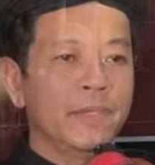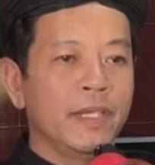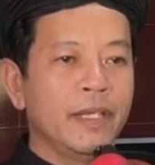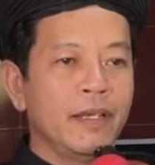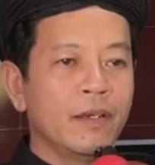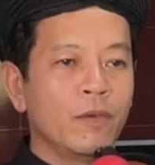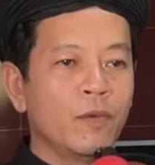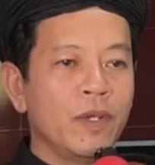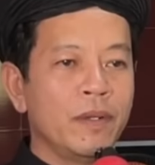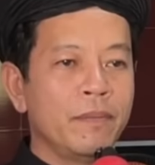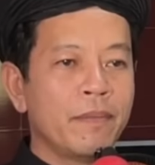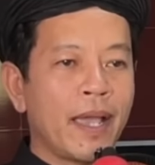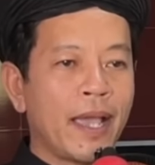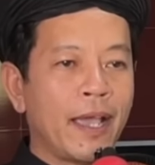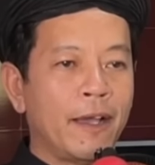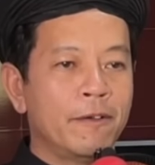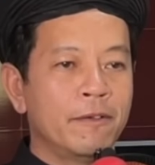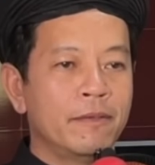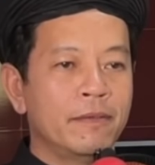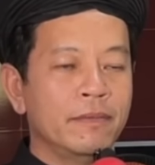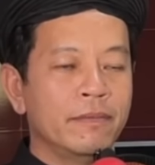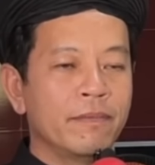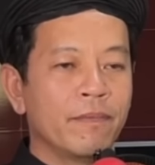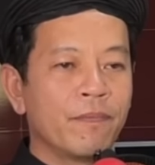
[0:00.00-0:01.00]
niên Quý
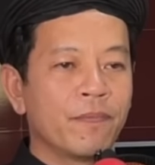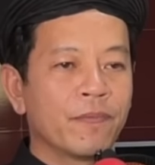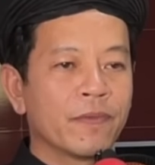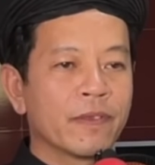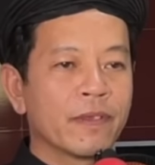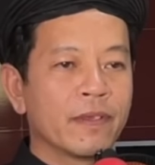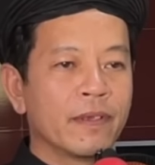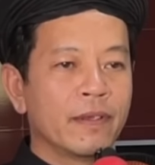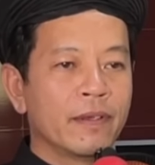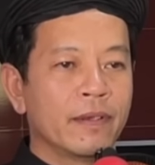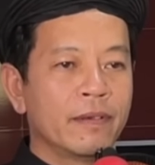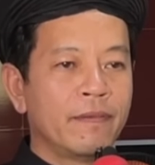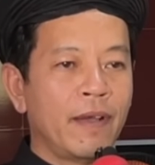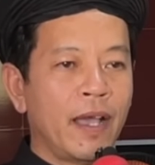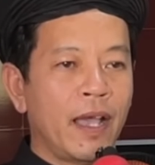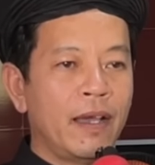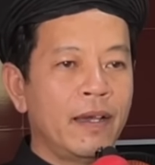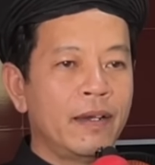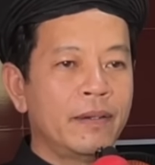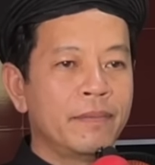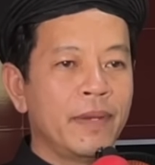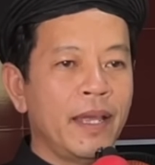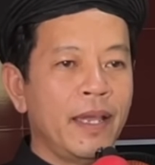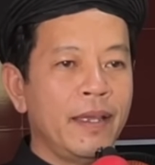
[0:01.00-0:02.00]
Mão
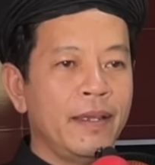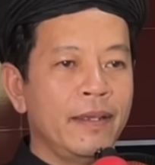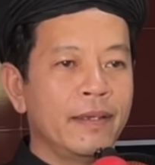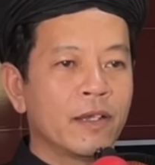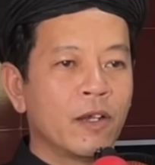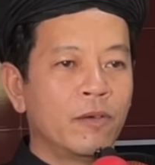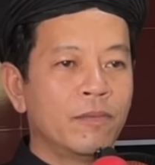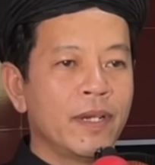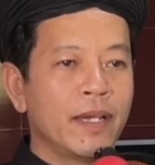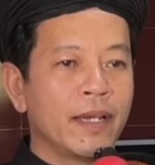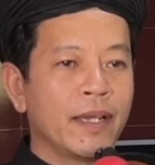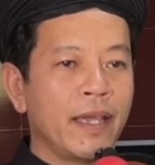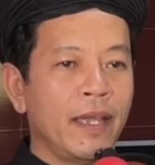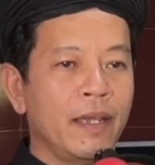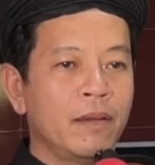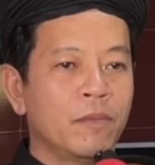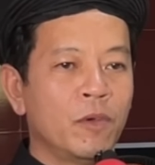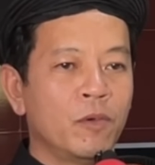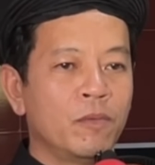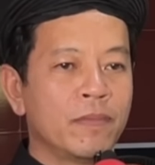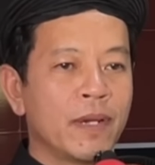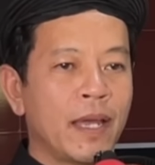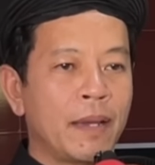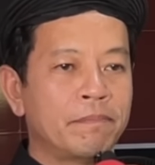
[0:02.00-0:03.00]
và hôm nay cũng là ngày
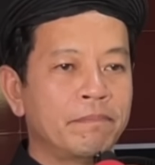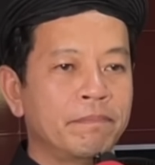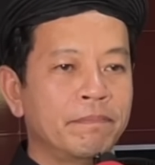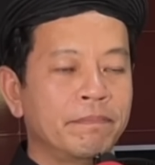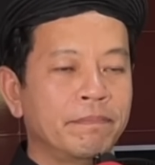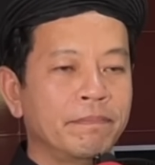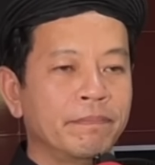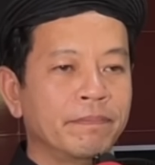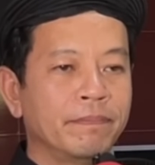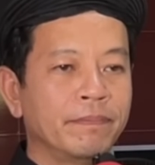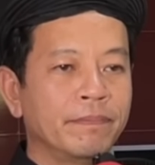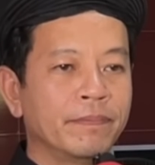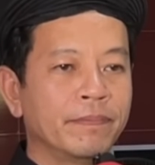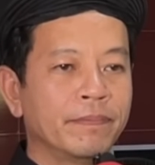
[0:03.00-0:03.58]
mùng 5